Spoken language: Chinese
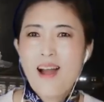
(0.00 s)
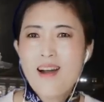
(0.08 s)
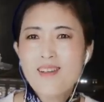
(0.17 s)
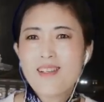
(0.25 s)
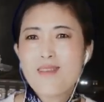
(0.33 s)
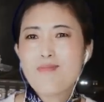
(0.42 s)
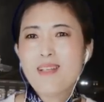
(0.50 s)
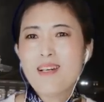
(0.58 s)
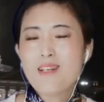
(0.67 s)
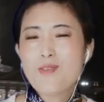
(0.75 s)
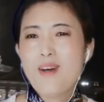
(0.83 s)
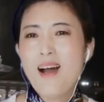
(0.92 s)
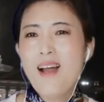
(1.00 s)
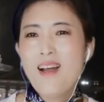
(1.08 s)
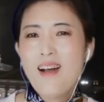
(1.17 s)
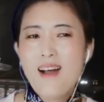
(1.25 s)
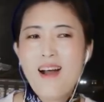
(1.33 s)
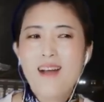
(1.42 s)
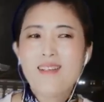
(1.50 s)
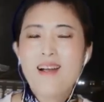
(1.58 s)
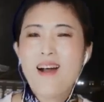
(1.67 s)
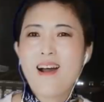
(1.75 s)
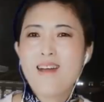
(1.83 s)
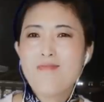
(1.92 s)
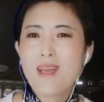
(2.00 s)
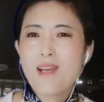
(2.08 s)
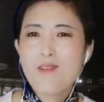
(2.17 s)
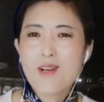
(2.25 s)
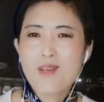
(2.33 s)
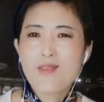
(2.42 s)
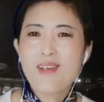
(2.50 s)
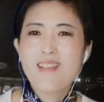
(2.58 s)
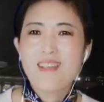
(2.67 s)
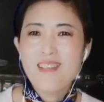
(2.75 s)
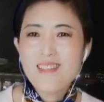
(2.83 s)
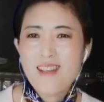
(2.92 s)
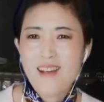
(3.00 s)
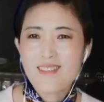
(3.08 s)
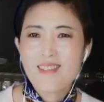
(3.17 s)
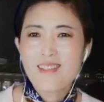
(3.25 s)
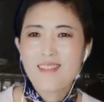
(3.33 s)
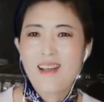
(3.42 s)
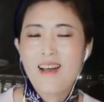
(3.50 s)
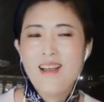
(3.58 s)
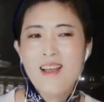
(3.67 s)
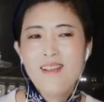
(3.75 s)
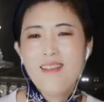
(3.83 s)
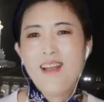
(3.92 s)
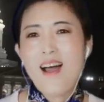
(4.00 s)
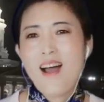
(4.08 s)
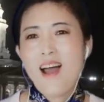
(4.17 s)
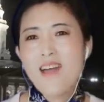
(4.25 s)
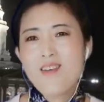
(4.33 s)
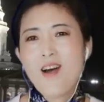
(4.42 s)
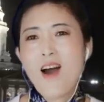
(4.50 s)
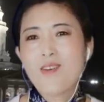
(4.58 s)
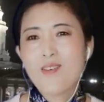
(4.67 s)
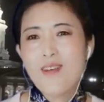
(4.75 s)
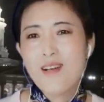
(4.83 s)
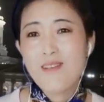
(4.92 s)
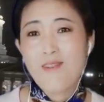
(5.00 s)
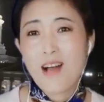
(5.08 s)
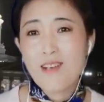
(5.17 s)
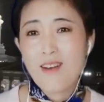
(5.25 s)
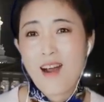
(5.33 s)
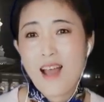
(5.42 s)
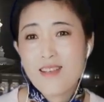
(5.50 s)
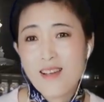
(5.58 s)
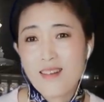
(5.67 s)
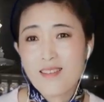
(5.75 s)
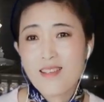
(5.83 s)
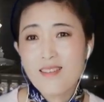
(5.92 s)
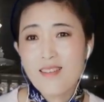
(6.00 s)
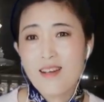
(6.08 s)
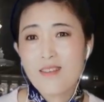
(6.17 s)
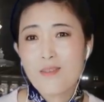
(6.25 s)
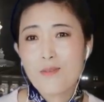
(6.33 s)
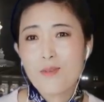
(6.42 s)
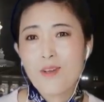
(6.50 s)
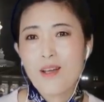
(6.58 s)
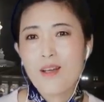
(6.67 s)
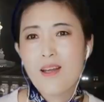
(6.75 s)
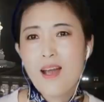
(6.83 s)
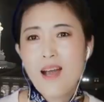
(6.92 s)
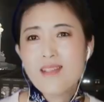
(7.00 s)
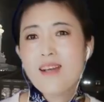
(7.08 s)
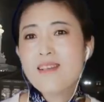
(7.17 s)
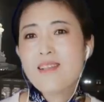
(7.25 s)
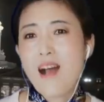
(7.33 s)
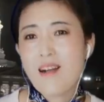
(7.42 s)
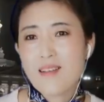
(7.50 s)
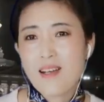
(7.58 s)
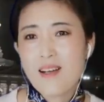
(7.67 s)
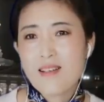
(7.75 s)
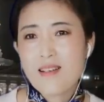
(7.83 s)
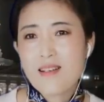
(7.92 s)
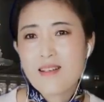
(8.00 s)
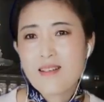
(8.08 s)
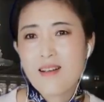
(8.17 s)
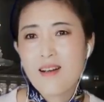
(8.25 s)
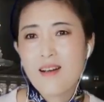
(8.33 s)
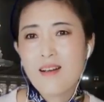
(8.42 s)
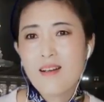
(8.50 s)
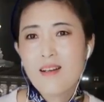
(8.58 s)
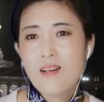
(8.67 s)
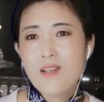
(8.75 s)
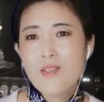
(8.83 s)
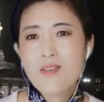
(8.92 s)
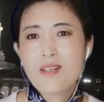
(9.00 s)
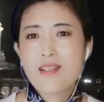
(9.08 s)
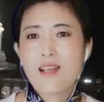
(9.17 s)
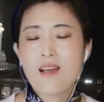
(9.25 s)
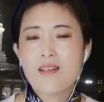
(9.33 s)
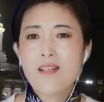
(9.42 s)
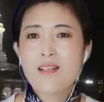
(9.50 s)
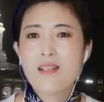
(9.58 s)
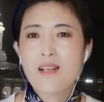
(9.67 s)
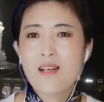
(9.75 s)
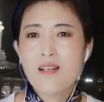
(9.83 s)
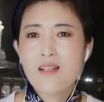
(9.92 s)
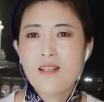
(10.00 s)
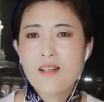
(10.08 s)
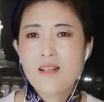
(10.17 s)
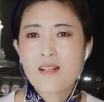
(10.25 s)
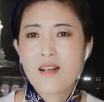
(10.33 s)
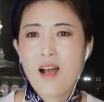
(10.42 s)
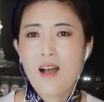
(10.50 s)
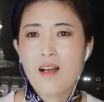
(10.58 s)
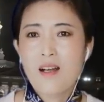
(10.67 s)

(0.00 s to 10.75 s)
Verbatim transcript: 然后你不能说啊，让韩梅光说你想听的，那还有好多网友还想听呢，对不对？还想长这个知识呢。就是这样，这是一个知识啊。